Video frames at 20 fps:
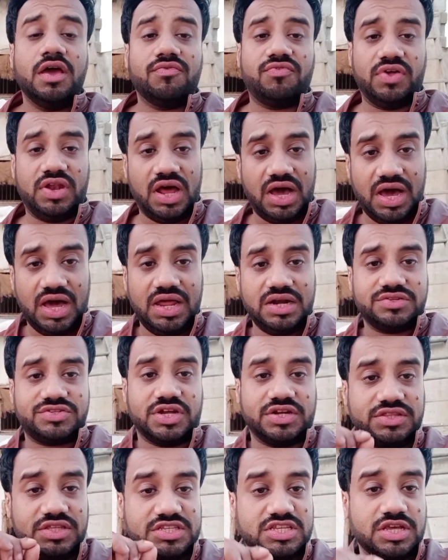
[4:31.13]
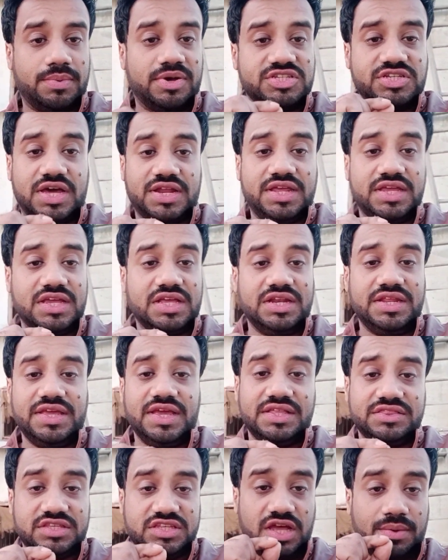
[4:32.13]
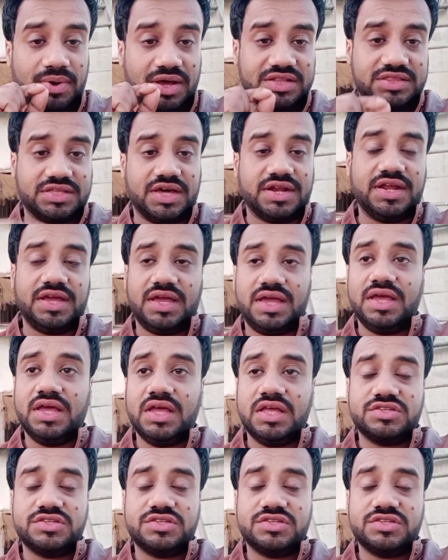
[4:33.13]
फ़िलहाल सर्दी से बचाने के लिए इंतजाम करें